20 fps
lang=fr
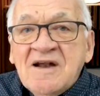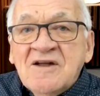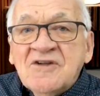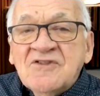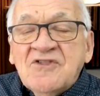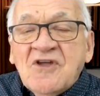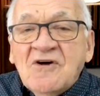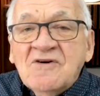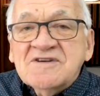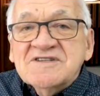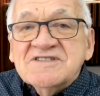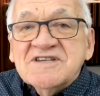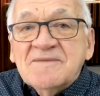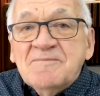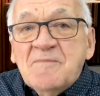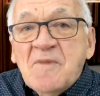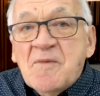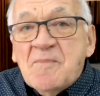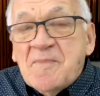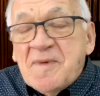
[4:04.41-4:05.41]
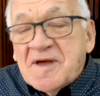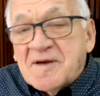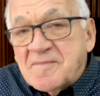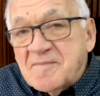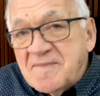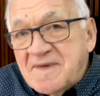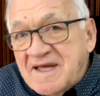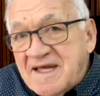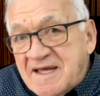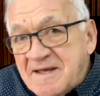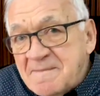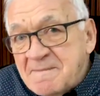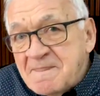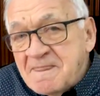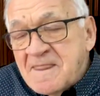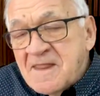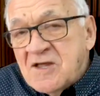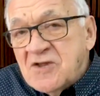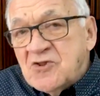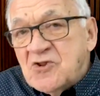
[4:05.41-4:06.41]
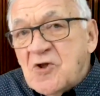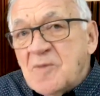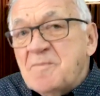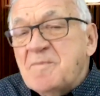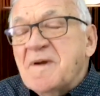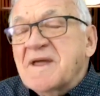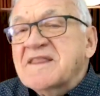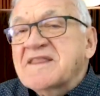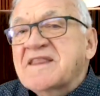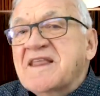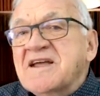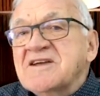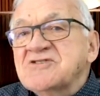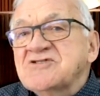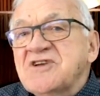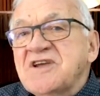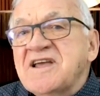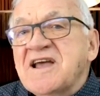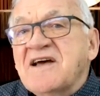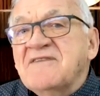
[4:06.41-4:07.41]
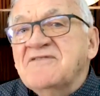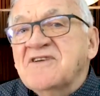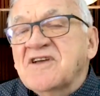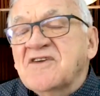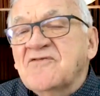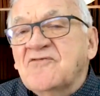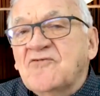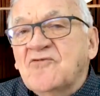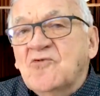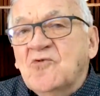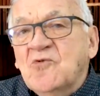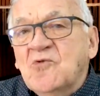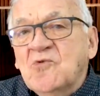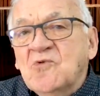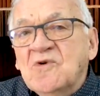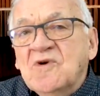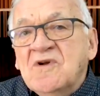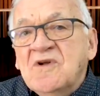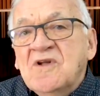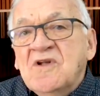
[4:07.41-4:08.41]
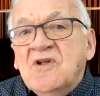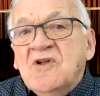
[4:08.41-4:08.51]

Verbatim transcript: Alors donc, ça me permet de partager avec vous